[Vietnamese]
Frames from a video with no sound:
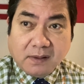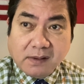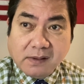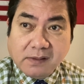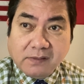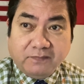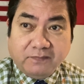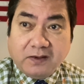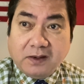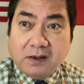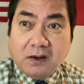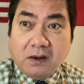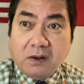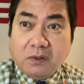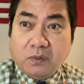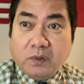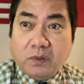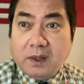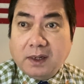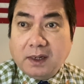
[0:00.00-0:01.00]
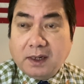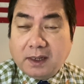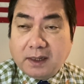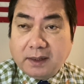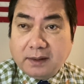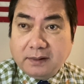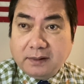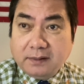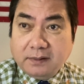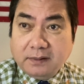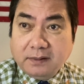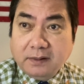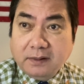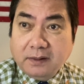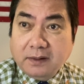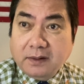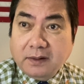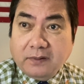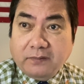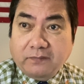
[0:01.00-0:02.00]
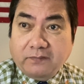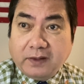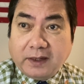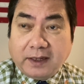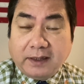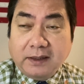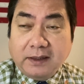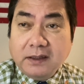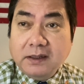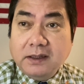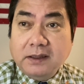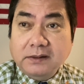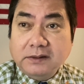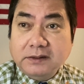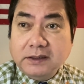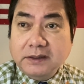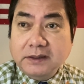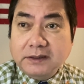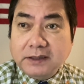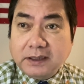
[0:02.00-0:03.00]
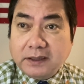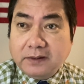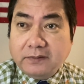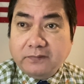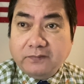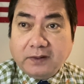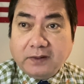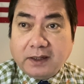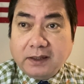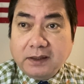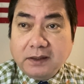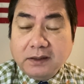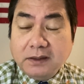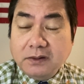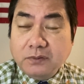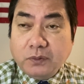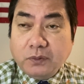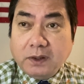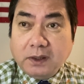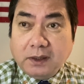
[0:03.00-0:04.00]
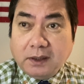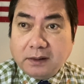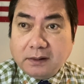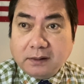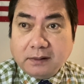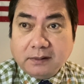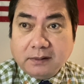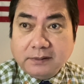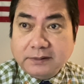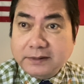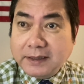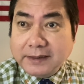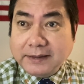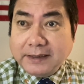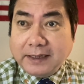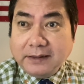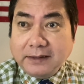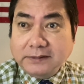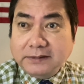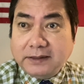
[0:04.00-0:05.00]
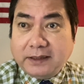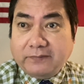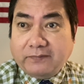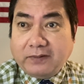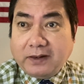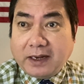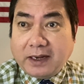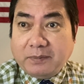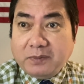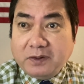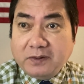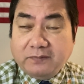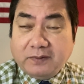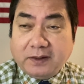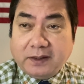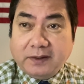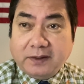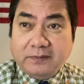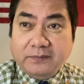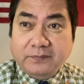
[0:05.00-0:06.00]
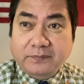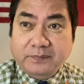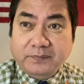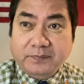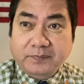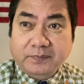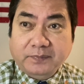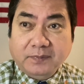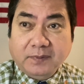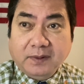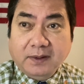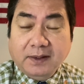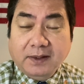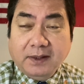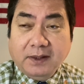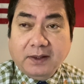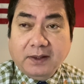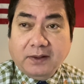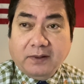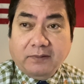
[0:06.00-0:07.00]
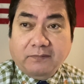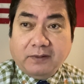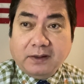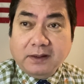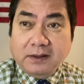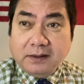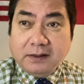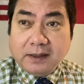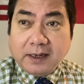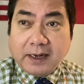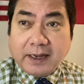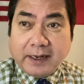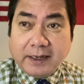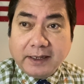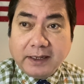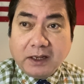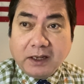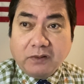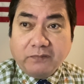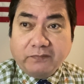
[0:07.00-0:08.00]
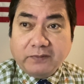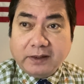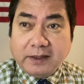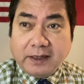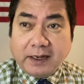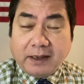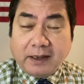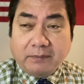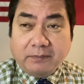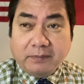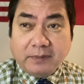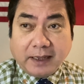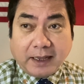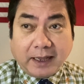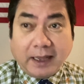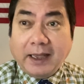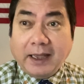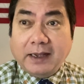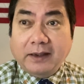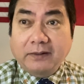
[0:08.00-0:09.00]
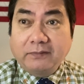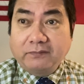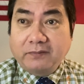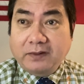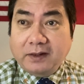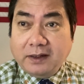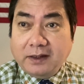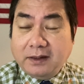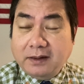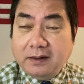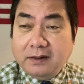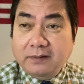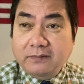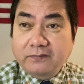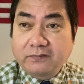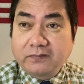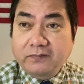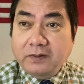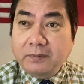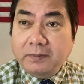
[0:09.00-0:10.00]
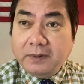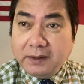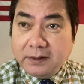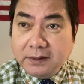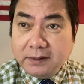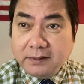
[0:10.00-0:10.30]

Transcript: Vì đó là quyền lợi, vì ảnh hưởng chính trị, vì ảnh hưởng quyền lực chắc chắn sẽ phải làm như vậy. Và ngược lại nếu Việt Nam ngã hẳn về phía Mỹ